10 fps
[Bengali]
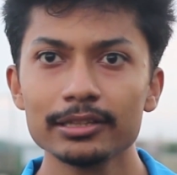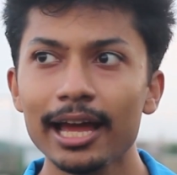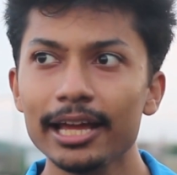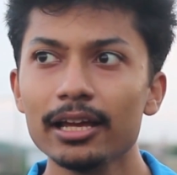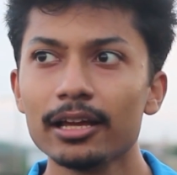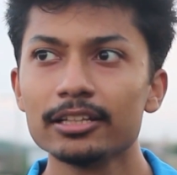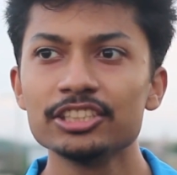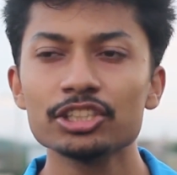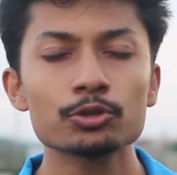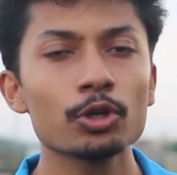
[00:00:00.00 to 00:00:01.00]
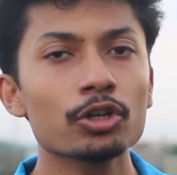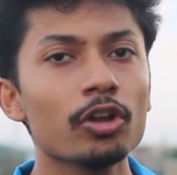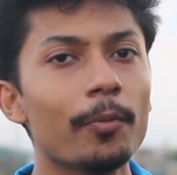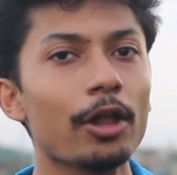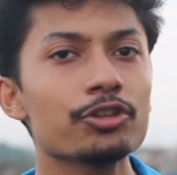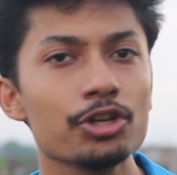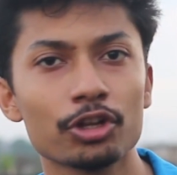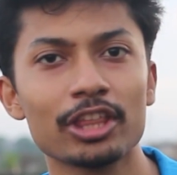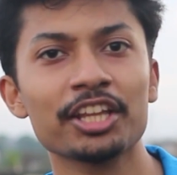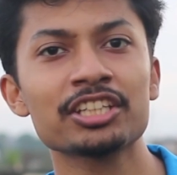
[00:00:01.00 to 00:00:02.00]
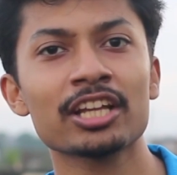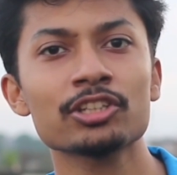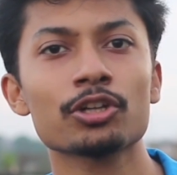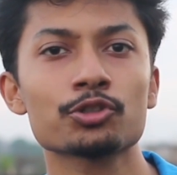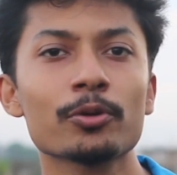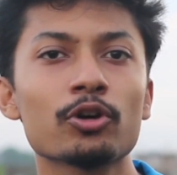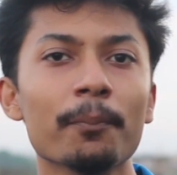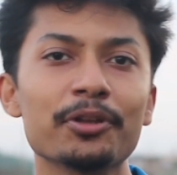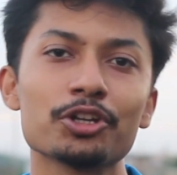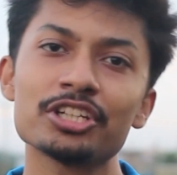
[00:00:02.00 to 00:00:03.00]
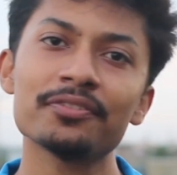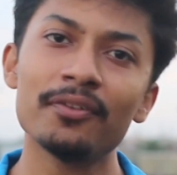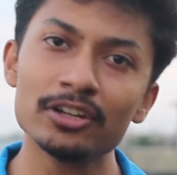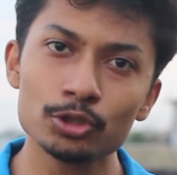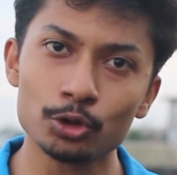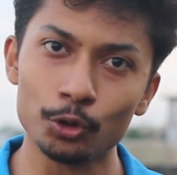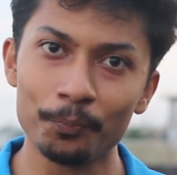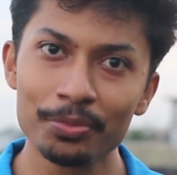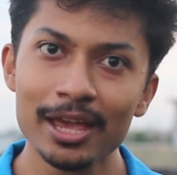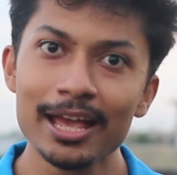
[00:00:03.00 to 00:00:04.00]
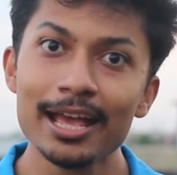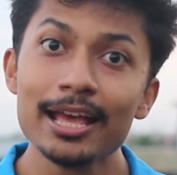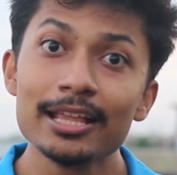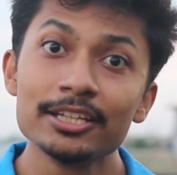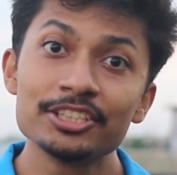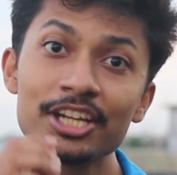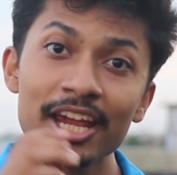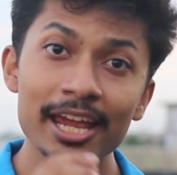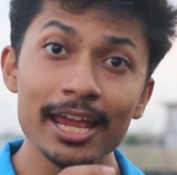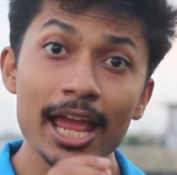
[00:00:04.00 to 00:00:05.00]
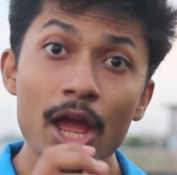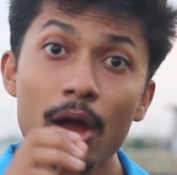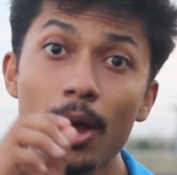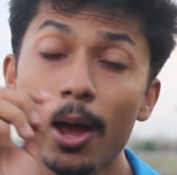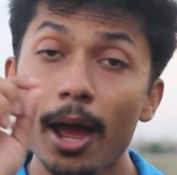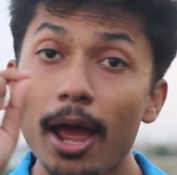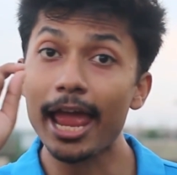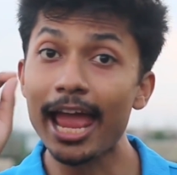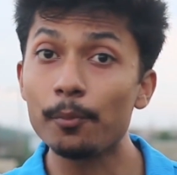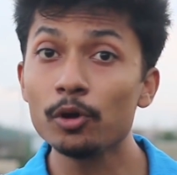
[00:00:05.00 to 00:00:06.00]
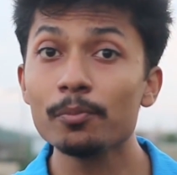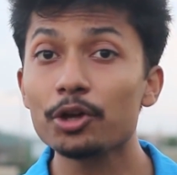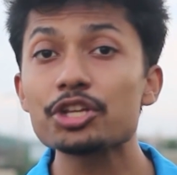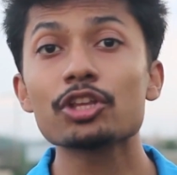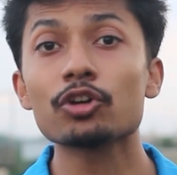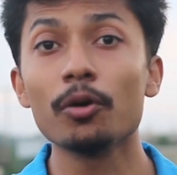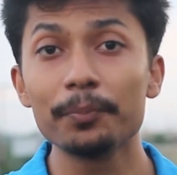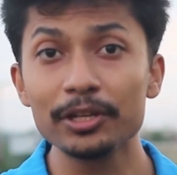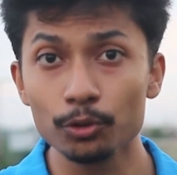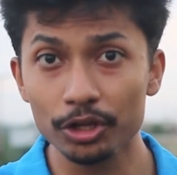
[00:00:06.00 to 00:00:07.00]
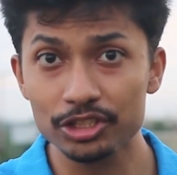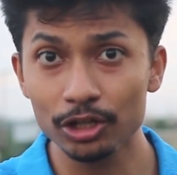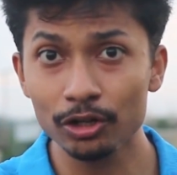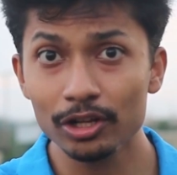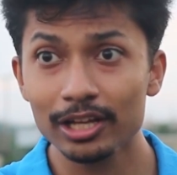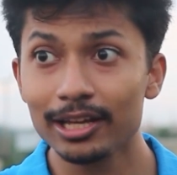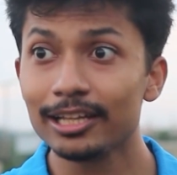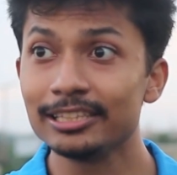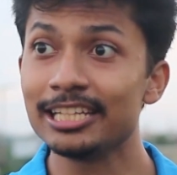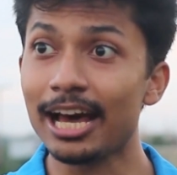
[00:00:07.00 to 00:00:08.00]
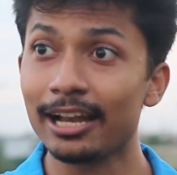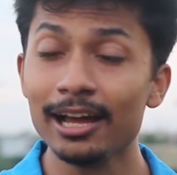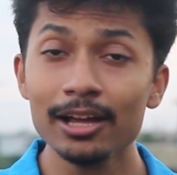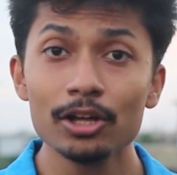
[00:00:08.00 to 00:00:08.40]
তাই যেসব স্টুডেন্ট কখনো ভালো ছিল না তাদের সাথে সবসময় কম্পিট করে সে ফার্স্ট হতো সে এমন মানুষের সাথে কম্পিট করেছিল যারা